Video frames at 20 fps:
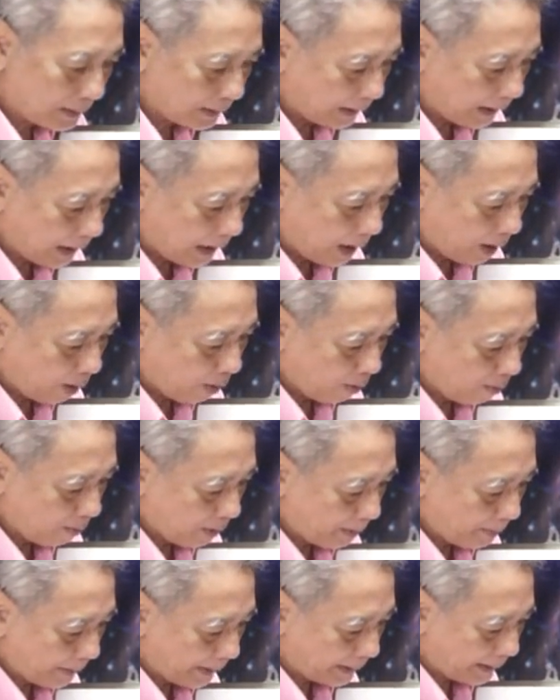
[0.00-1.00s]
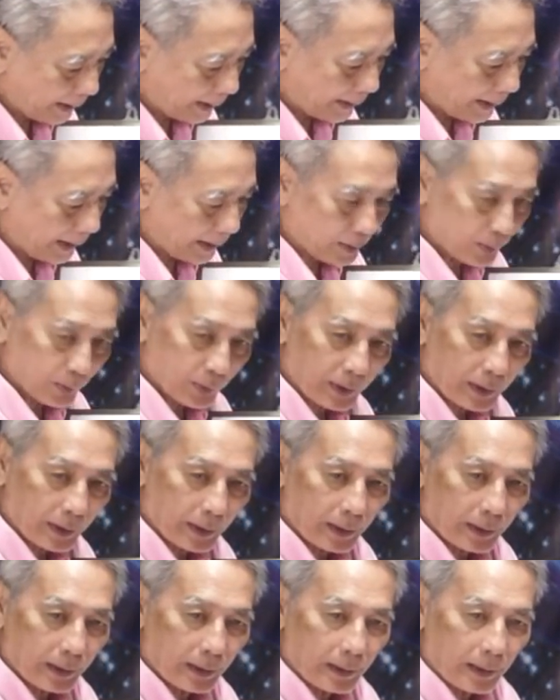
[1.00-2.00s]
เก้ามาเป็นไข่แดงอยู่นี่
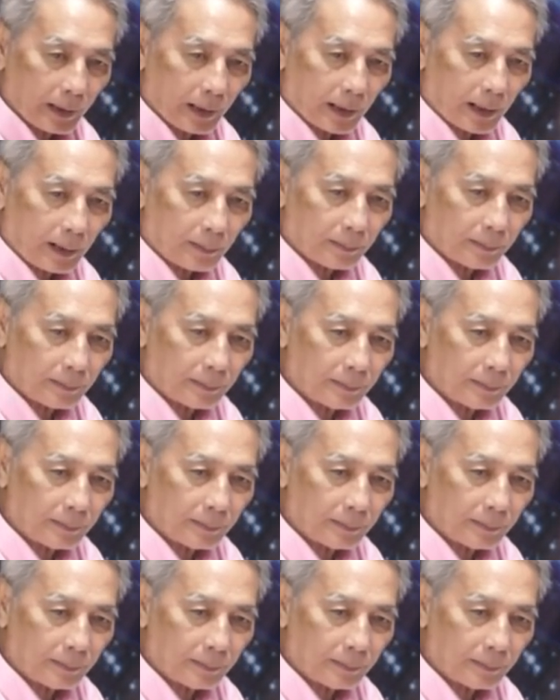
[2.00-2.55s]
นะครับ